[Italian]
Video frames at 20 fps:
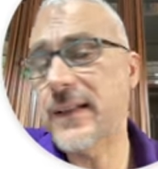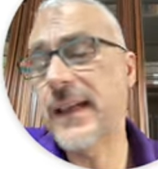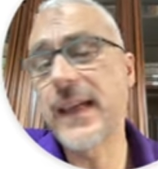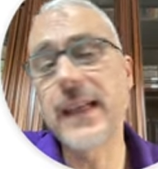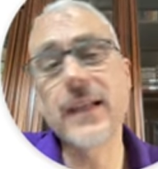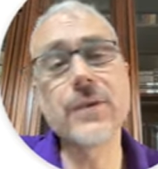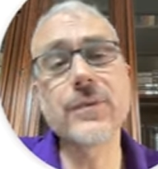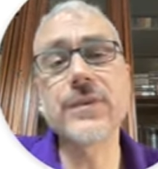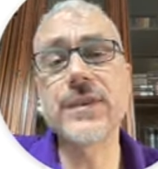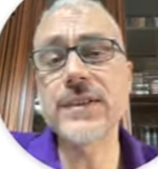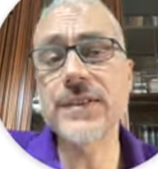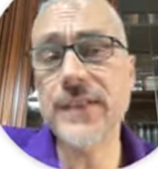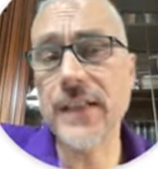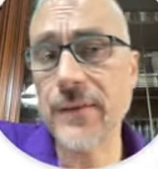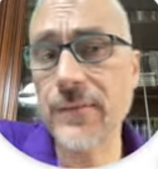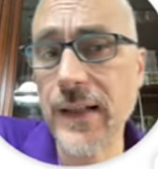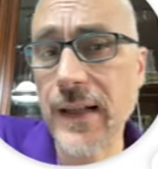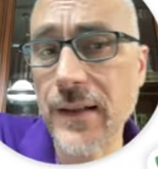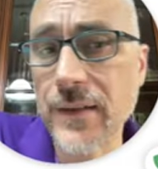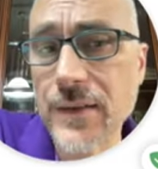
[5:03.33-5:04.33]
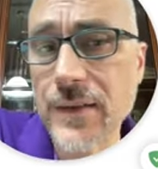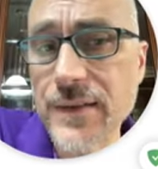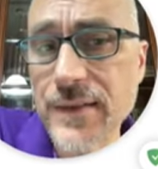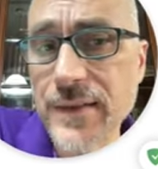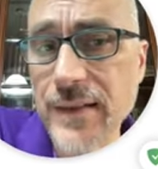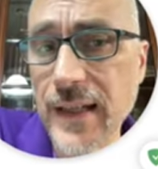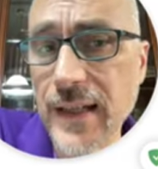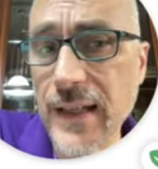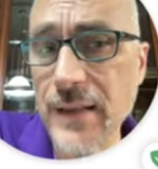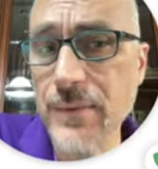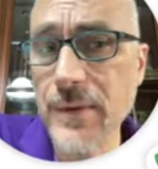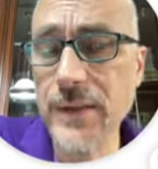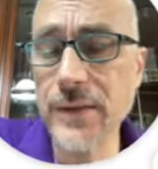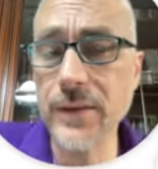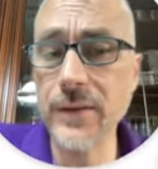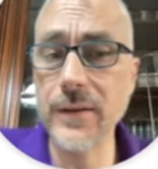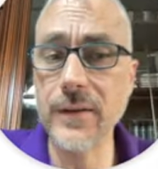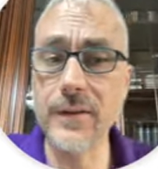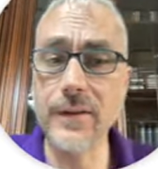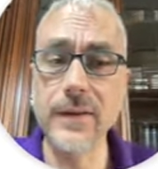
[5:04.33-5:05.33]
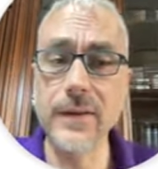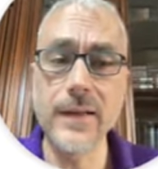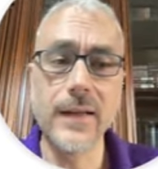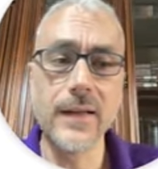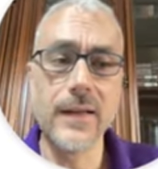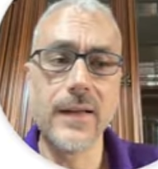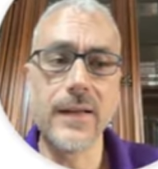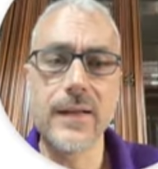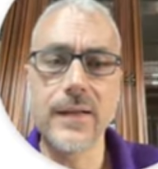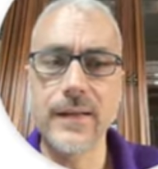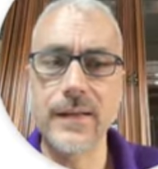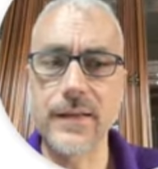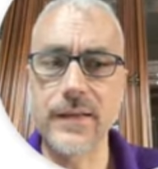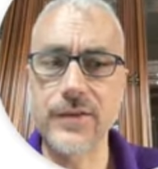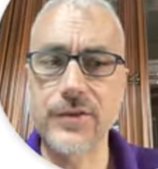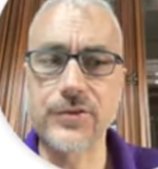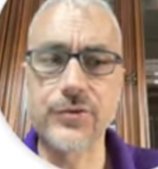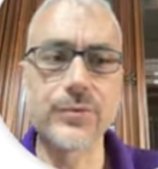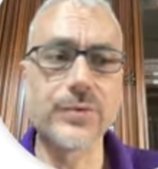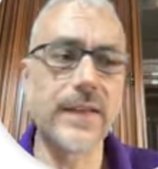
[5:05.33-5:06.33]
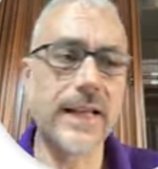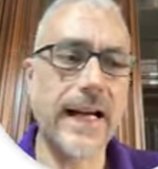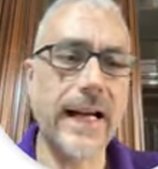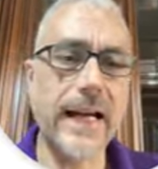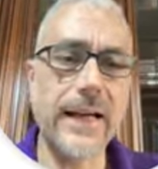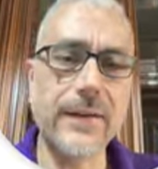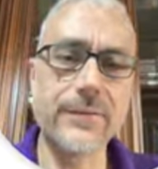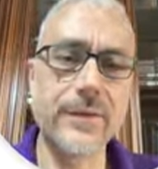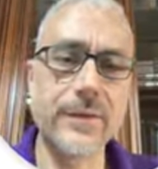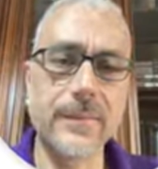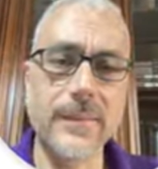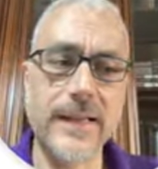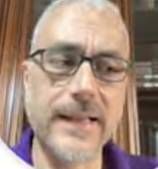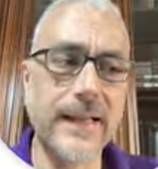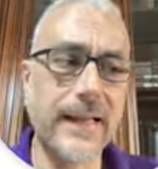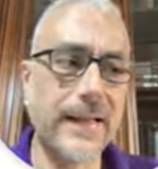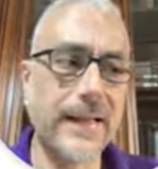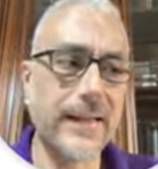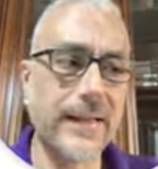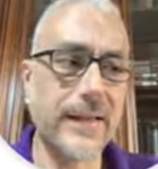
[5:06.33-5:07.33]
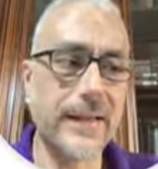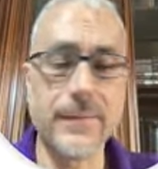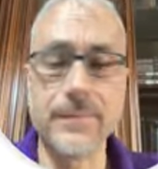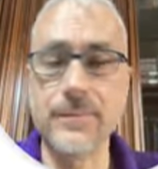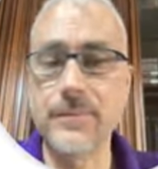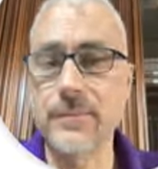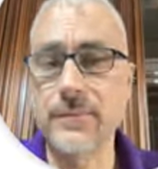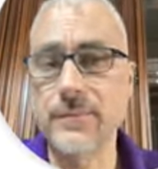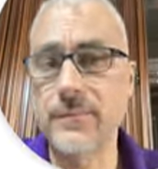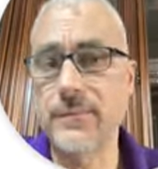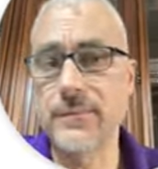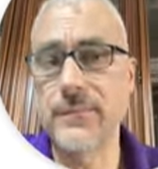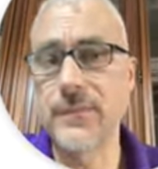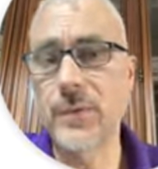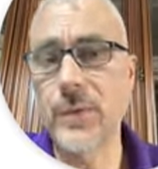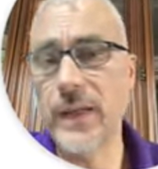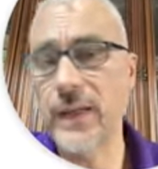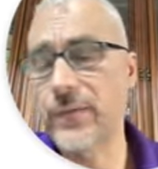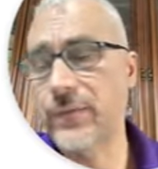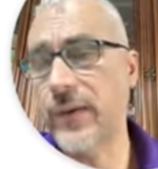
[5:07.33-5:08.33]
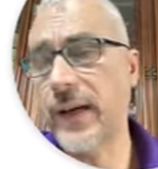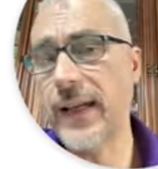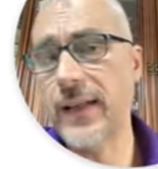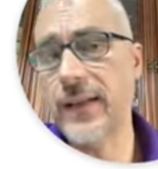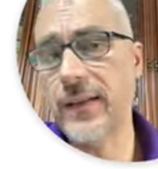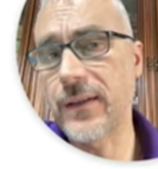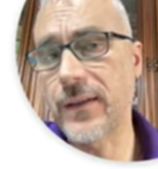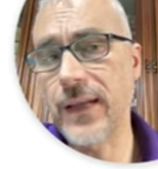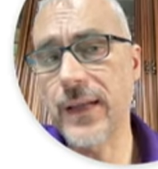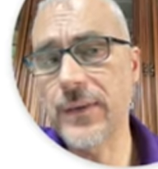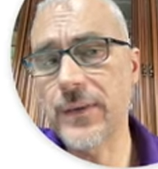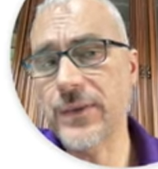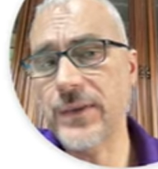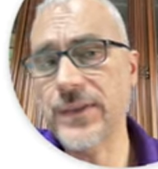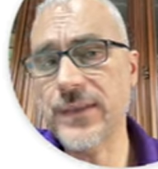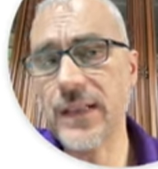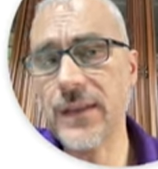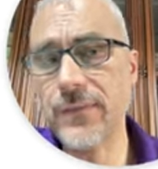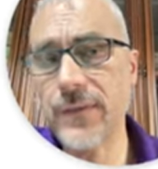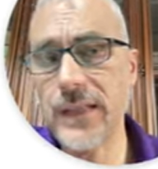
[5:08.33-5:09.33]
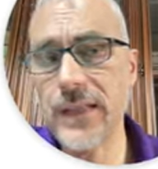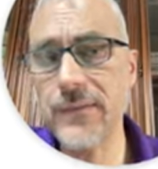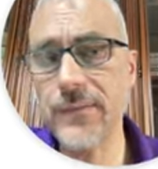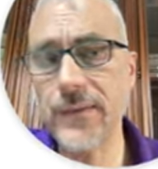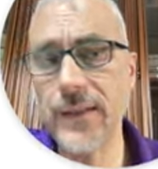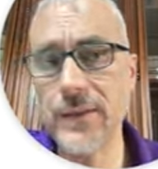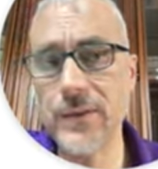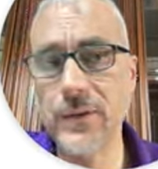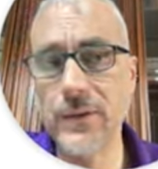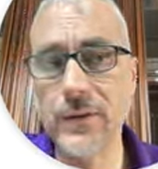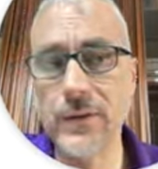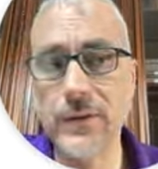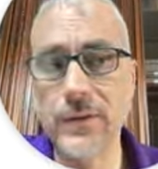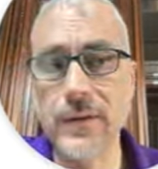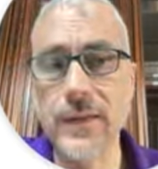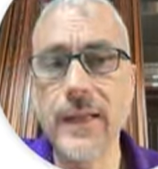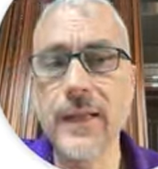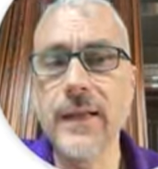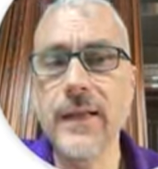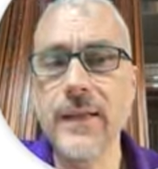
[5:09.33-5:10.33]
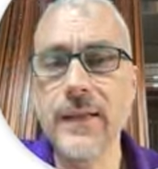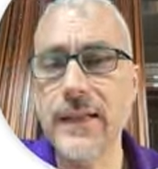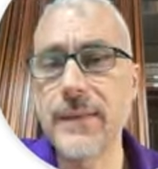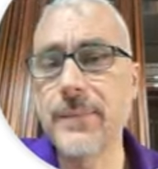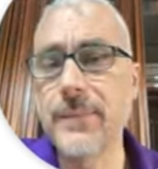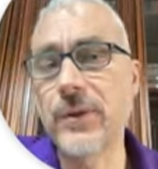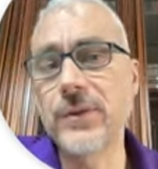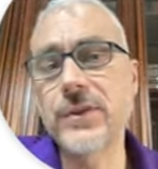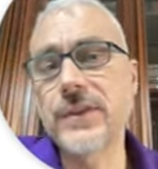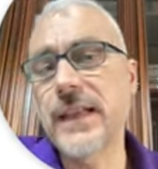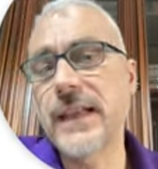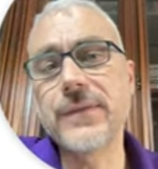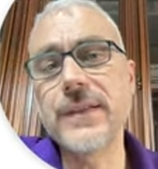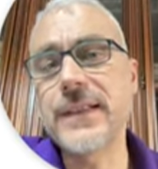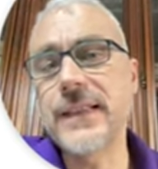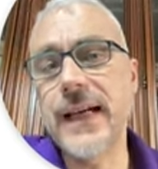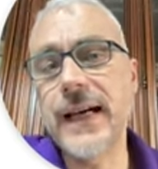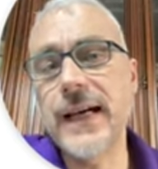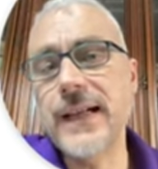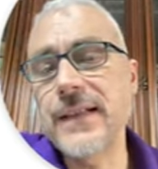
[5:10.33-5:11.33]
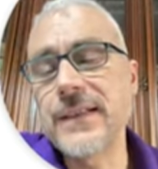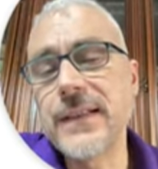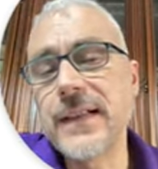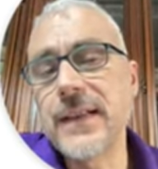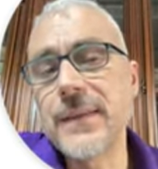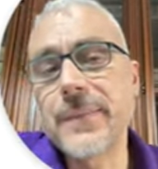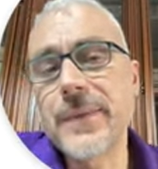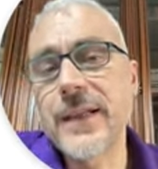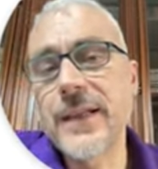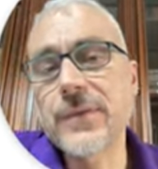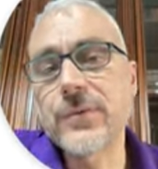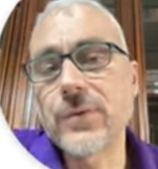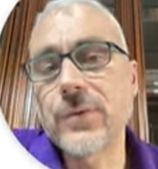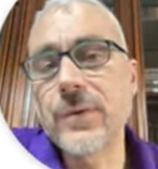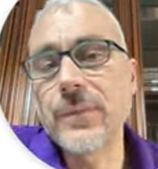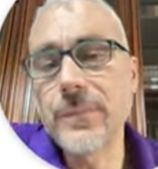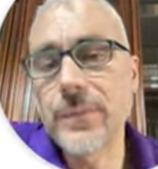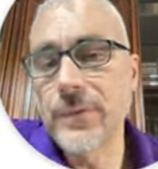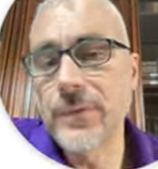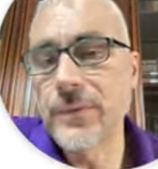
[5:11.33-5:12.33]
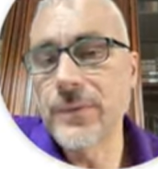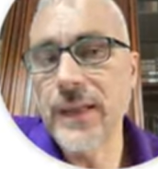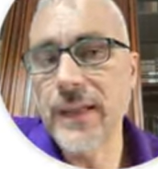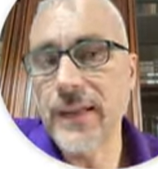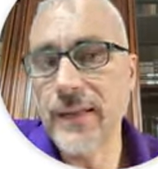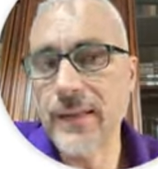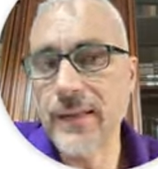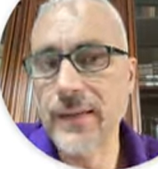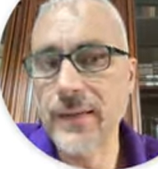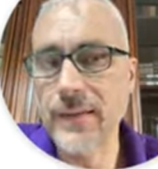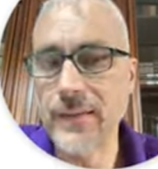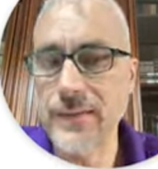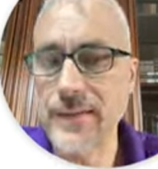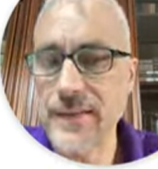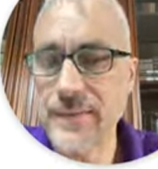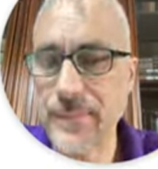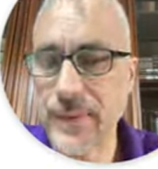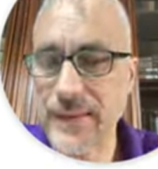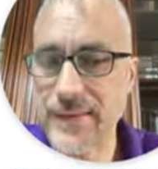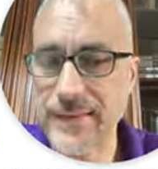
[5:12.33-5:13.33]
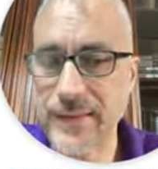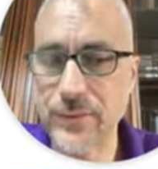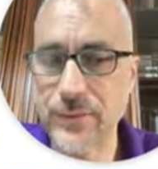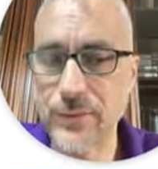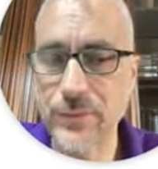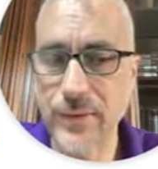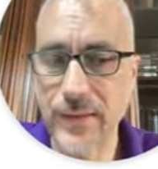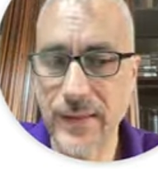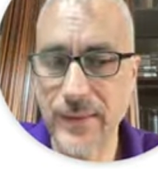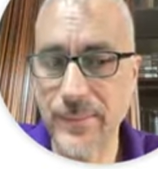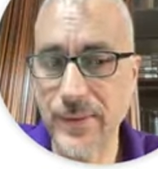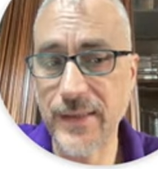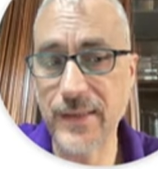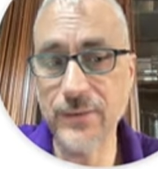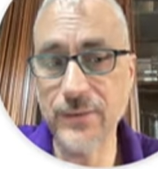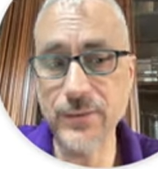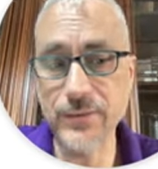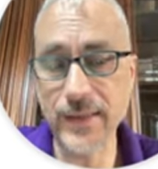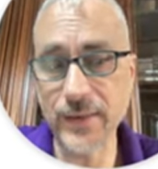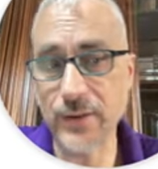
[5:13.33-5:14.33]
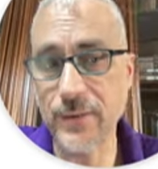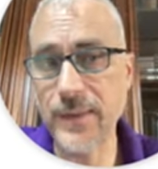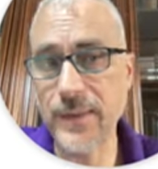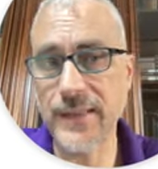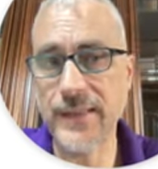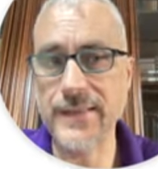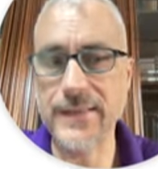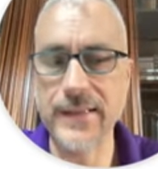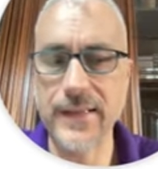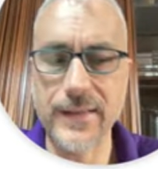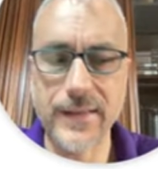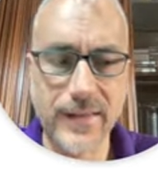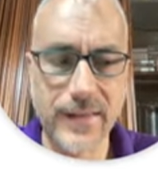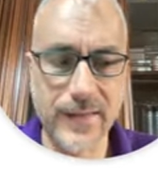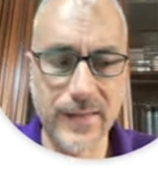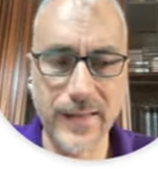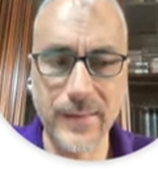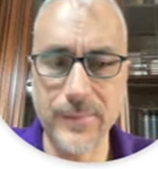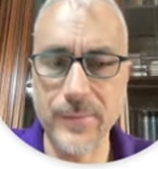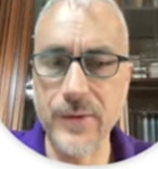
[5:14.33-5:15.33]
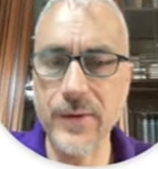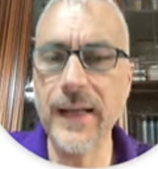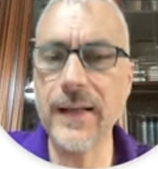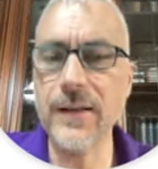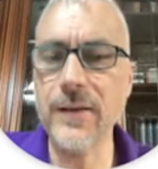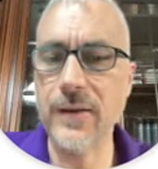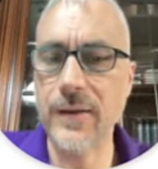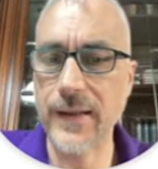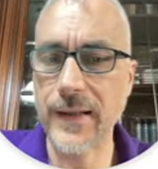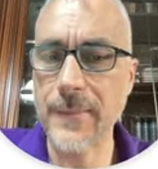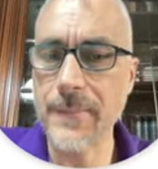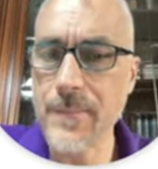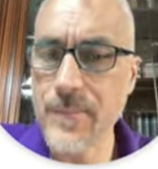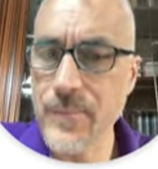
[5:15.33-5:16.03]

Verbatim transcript: che non ti serviranno in seguito, eh, su Drive magari mh, mm, quei file che non ti servivano, in modo da evitare di riempire il tuo computer eh, di spazzatura, perché è tutta roba che scaricheremo. Allora,